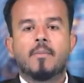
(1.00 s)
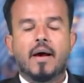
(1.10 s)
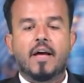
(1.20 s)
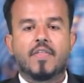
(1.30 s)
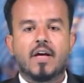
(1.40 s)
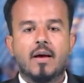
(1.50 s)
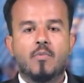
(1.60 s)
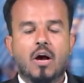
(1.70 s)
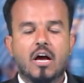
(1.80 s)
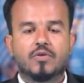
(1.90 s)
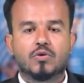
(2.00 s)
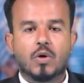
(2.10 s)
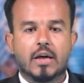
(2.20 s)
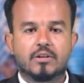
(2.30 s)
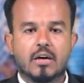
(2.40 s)
بحث
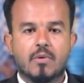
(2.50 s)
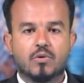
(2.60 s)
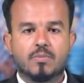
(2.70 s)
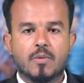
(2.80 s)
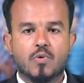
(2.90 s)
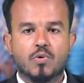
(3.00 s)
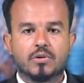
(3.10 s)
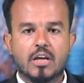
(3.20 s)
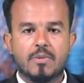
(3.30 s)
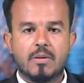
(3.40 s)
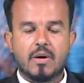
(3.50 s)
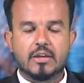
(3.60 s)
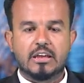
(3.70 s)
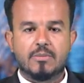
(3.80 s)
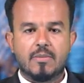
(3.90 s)
محافظ حضرموت مبخوت بن
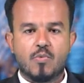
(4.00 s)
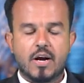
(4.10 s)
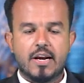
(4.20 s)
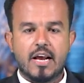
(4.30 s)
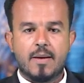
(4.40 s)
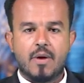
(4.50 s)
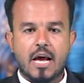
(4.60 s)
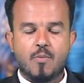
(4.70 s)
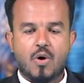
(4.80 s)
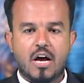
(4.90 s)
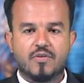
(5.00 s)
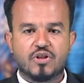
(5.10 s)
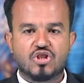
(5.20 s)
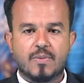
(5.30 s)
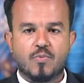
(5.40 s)
ماضي بالمكلا مع
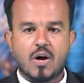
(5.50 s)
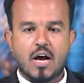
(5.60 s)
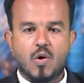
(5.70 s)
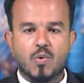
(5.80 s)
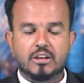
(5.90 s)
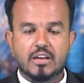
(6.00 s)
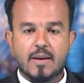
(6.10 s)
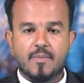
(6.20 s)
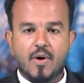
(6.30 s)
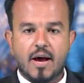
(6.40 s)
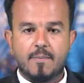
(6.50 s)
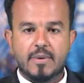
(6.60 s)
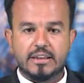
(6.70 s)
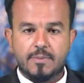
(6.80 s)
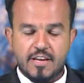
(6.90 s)
محافظ شبوة عوض
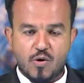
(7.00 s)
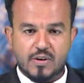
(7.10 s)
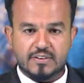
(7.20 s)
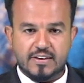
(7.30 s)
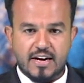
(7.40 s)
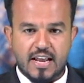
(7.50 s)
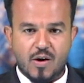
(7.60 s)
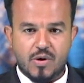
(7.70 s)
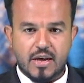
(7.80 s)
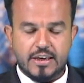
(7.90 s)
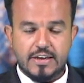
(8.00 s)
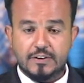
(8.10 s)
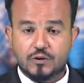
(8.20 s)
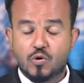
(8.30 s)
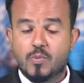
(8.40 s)
محمد ابن الوزير
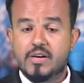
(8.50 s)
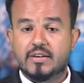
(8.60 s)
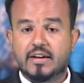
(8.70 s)
العولقي سبل